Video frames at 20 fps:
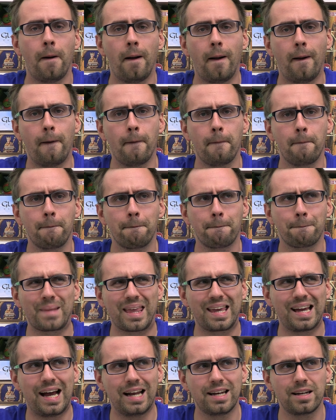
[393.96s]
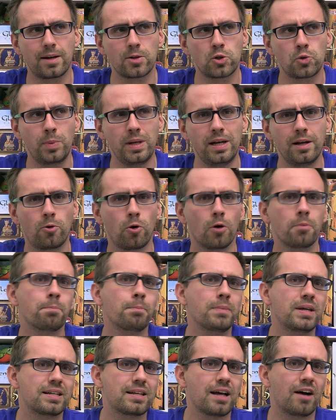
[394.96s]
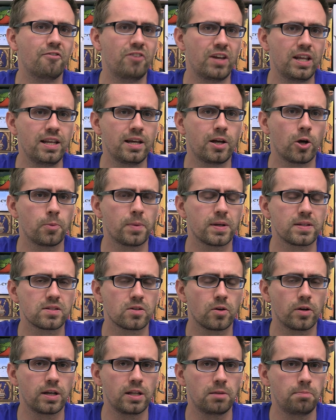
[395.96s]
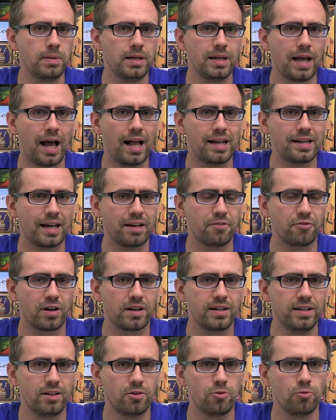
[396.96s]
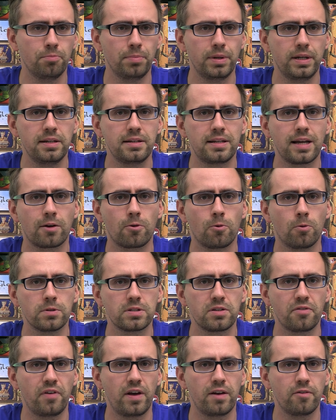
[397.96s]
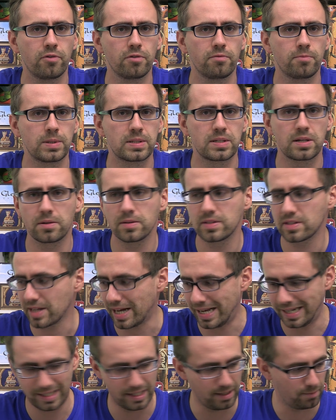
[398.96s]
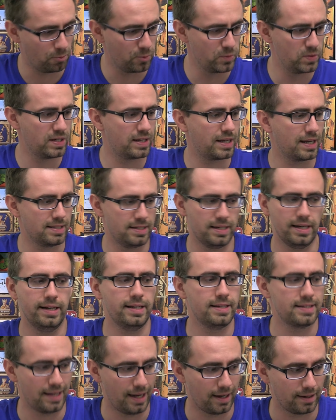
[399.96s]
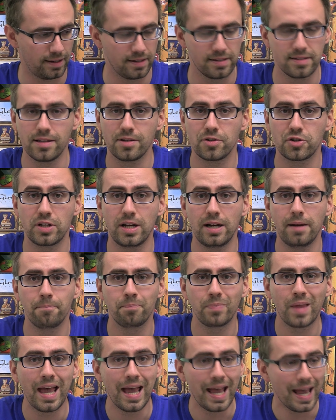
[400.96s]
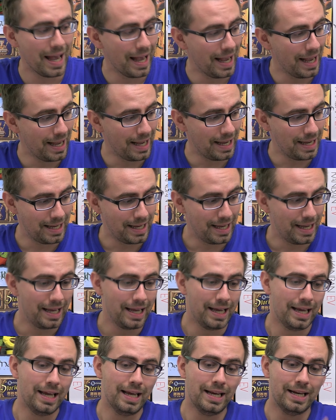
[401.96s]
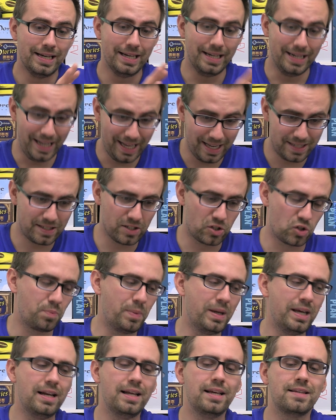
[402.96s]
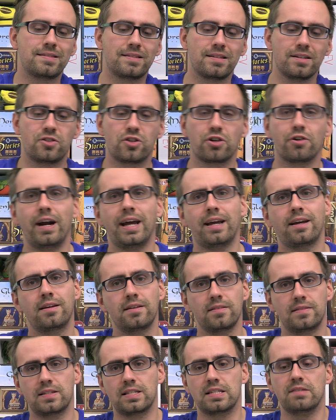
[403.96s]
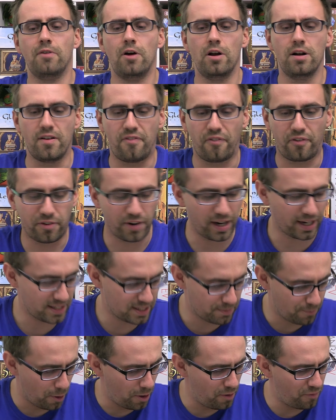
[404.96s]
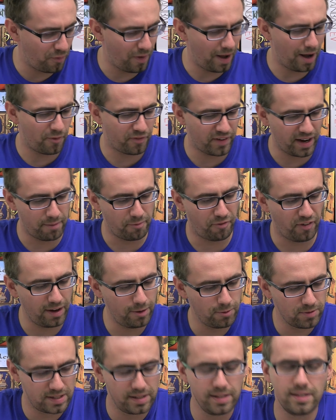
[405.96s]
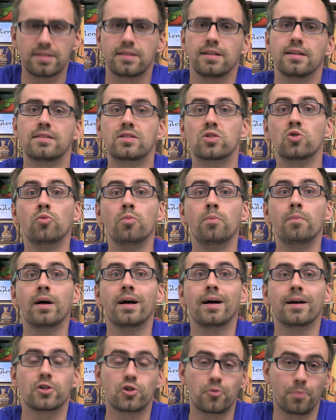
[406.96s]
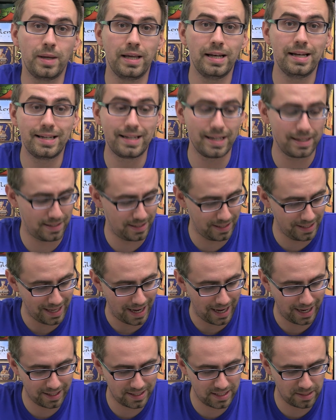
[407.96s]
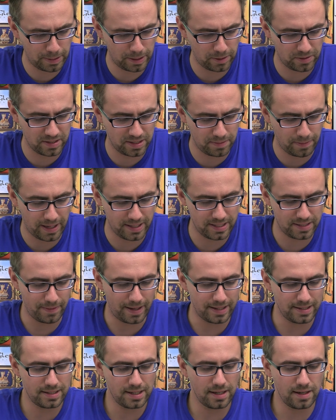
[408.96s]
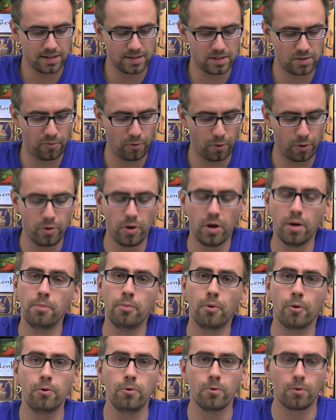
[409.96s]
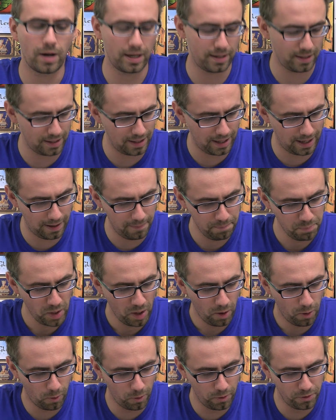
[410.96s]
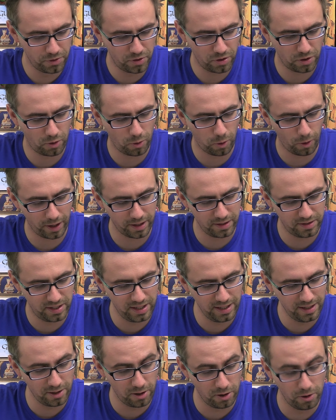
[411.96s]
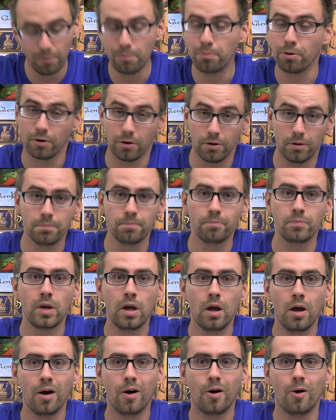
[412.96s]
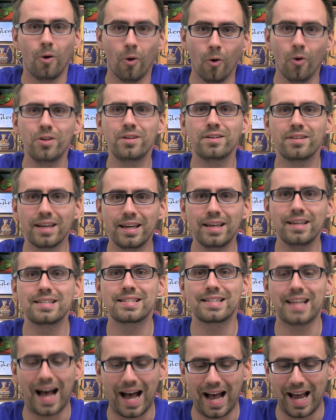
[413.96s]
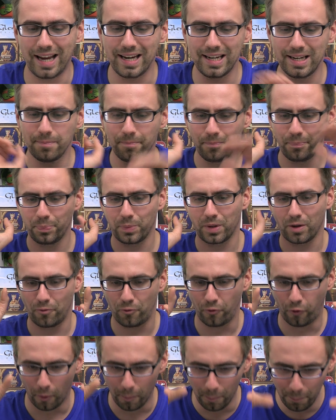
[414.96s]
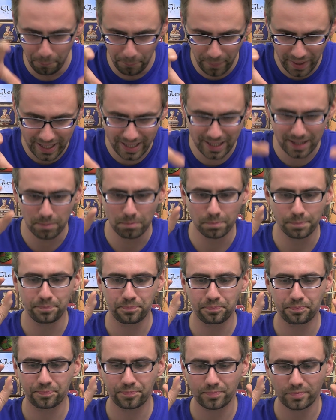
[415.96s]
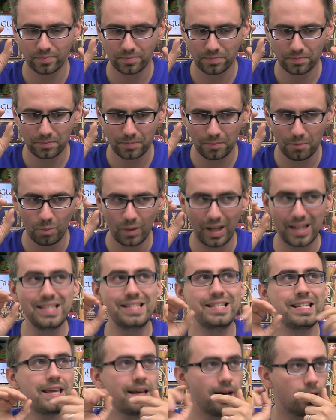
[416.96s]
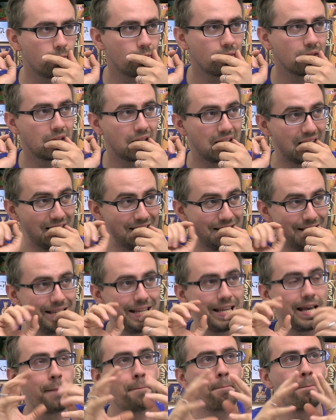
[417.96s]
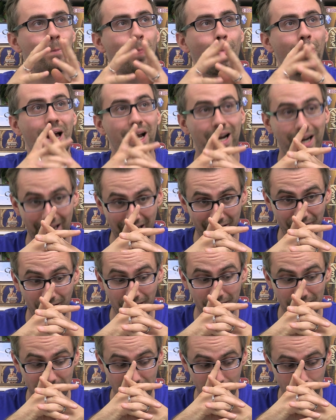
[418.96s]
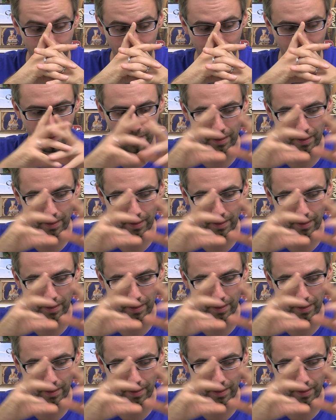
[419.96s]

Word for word: Ähm, andere Spiele konnten mich da weniger überzeugen. Ich bin halt einfach nicht unbedingt der große Fan von Wizard und Skull King, muss ich ganz ehrlich sagen an dieser Stelle. Nächstes Spiel ist Track 12. Track 12 war auf der Empfehlungsliste zum äh, Spiel des Jahres 2022, ist von äh, Bruno Catala und Corentin Lebrun und ist ein für mich sehr, sehr cleveres